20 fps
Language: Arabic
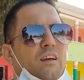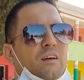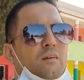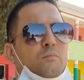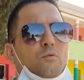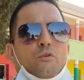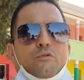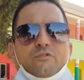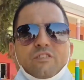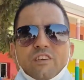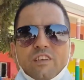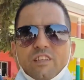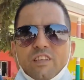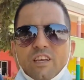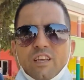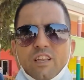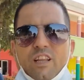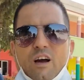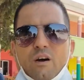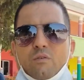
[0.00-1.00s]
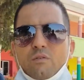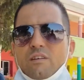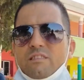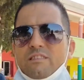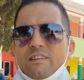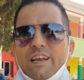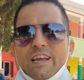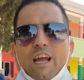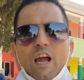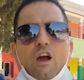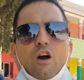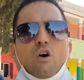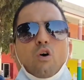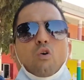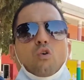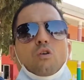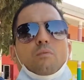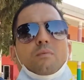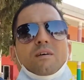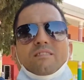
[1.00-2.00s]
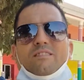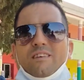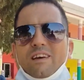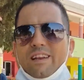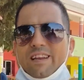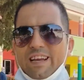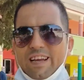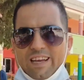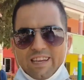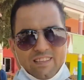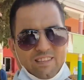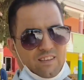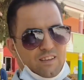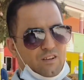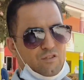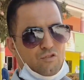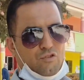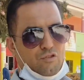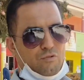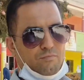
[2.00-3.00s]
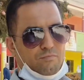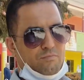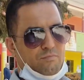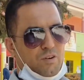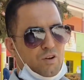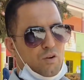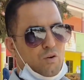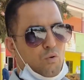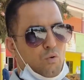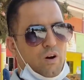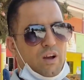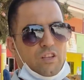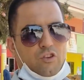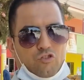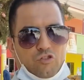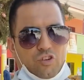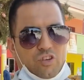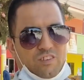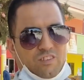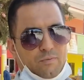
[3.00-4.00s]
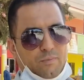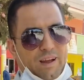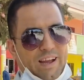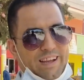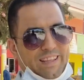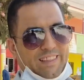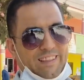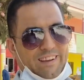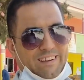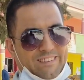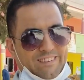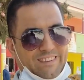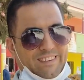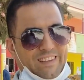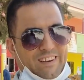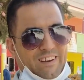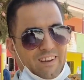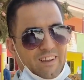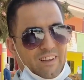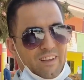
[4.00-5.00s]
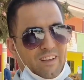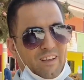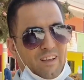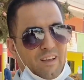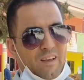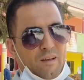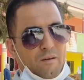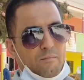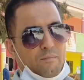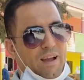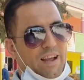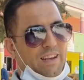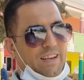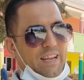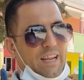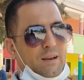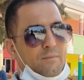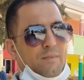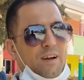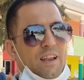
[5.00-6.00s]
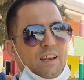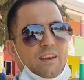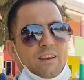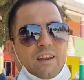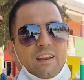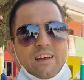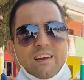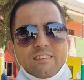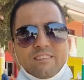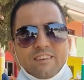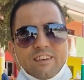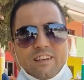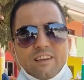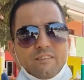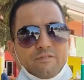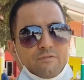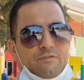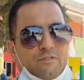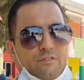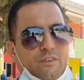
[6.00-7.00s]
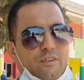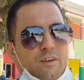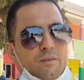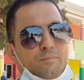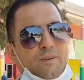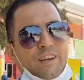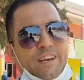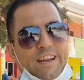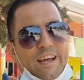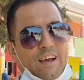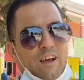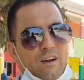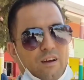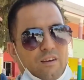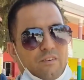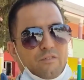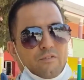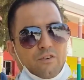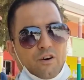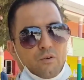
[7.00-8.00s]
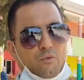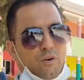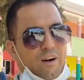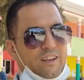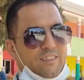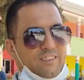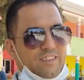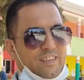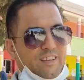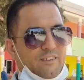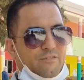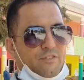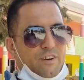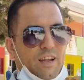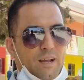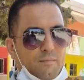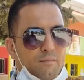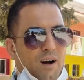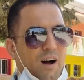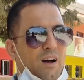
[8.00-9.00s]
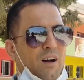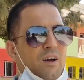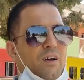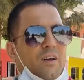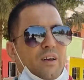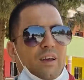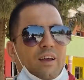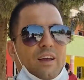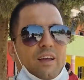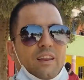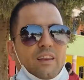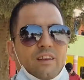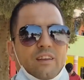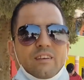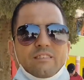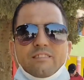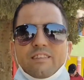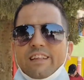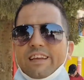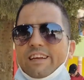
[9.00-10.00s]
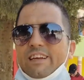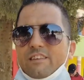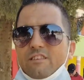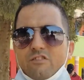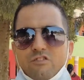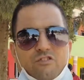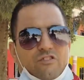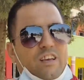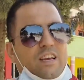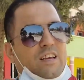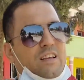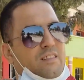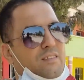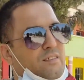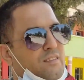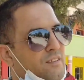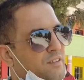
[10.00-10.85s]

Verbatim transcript: مفسدين او الناس اللي غيحققوا المصالح ديالهم وهذا الشيء صبح عندنا كثير مع العلم ان الاختلاف البناء فهو اختلاف رحمه الناس اللي كتجتهد